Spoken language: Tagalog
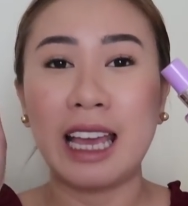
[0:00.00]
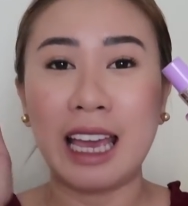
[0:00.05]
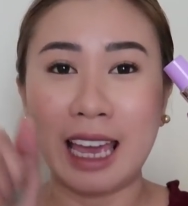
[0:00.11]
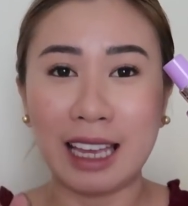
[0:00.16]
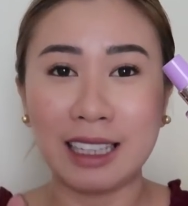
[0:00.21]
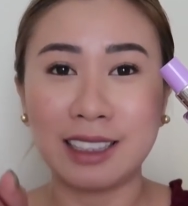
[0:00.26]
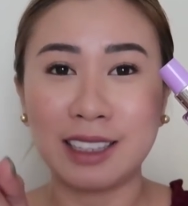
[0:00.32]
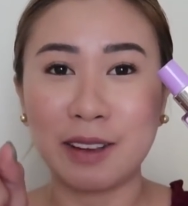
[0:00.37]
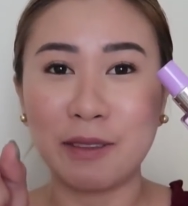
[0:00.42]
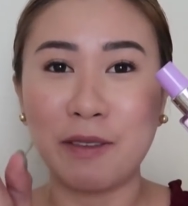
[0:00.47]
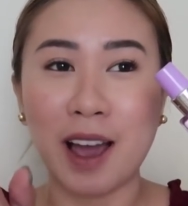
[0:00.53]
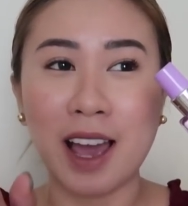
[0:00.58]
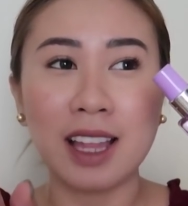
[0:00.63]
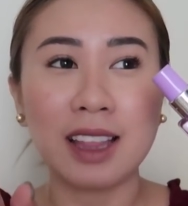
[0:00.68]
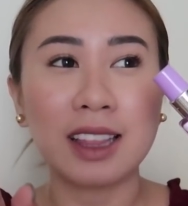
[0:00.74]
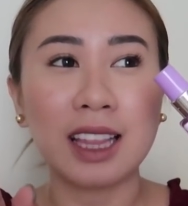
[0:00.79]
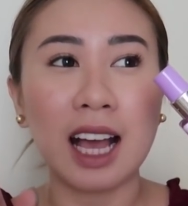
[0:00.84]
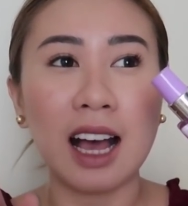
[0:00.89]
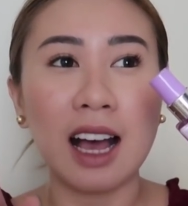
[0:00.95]
And si
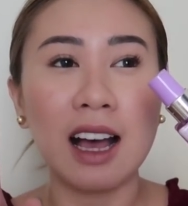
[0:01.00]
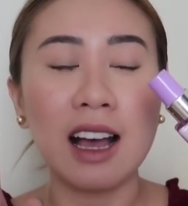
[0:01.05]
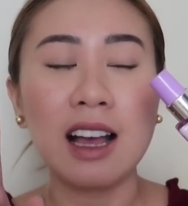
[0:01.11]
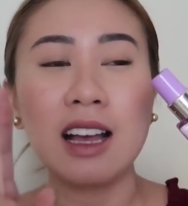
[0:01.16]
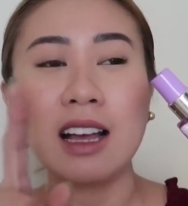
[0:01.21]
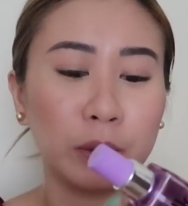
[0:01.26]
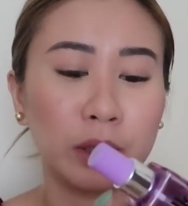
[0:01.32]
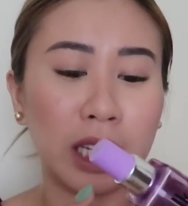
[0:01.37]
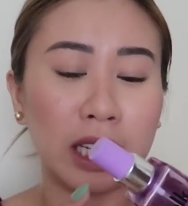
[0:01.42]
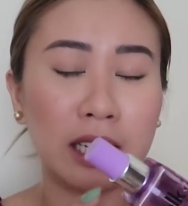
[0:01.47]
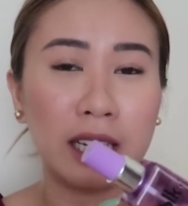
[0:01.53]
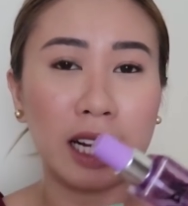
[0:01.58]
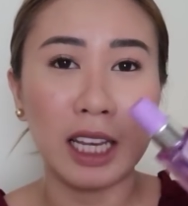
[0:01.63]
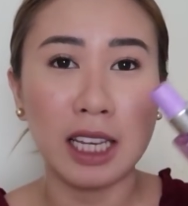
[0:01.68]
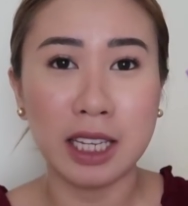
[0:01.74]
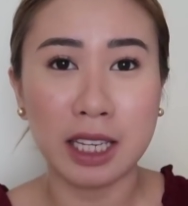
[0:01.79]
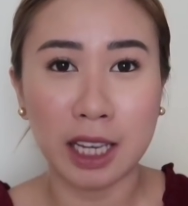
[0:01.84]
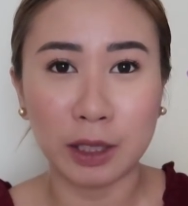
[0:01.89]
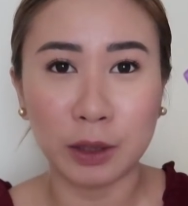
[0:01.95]
Vita, nung
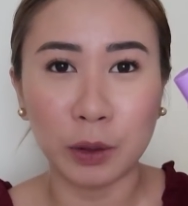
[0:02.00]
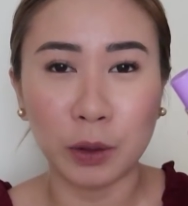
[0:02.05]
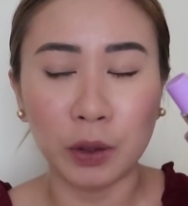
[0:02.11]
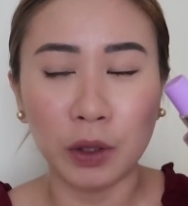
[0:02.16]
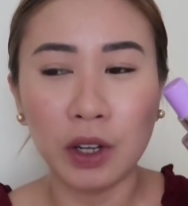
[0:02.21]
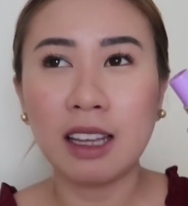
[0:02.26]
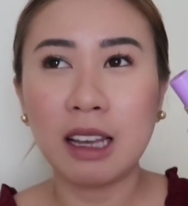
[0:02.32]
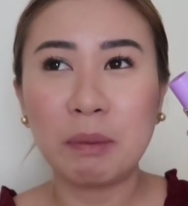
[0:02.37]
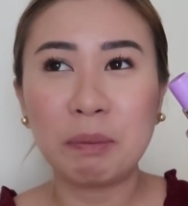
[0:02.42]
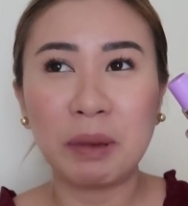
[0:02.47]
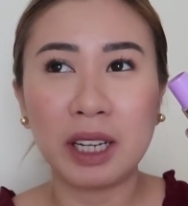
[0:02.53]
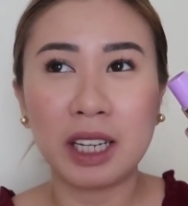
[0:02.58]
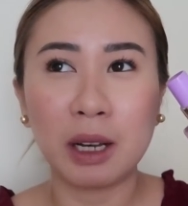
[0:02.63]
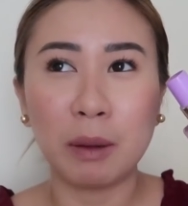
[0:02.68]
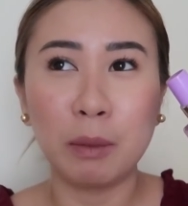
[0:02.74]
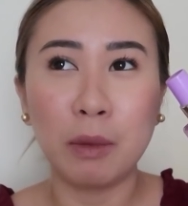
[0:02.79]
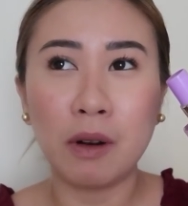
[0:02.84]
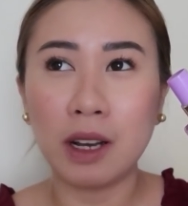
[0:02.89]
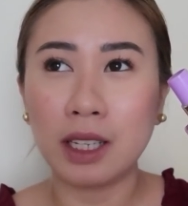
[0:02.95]
tinry niya to, I think
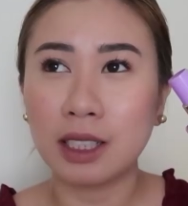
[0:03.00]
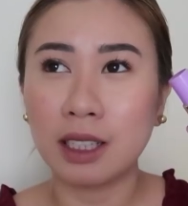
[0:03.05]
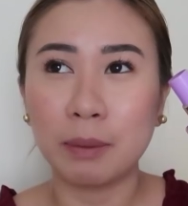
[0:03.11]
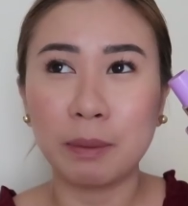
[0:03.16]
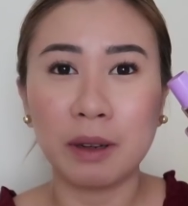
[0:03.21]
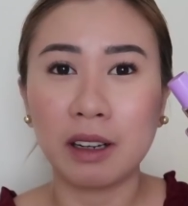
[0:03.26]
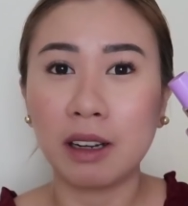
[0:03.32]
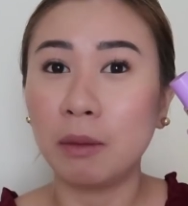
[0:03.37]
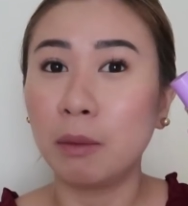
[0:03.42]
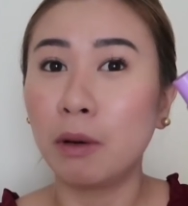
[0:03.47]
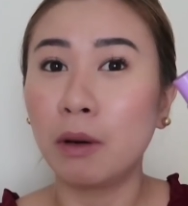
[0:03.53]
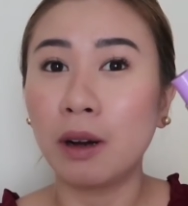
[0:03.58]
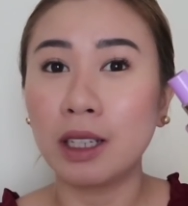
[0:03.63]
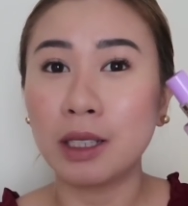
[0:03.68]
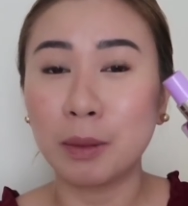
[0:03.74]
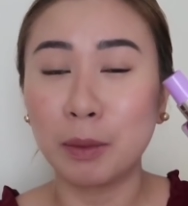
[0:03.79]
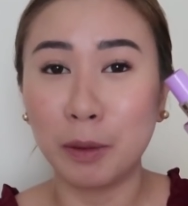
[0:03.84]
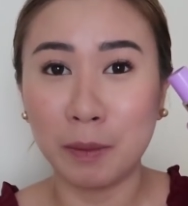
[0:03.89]
pagkabukas na pagkabukas,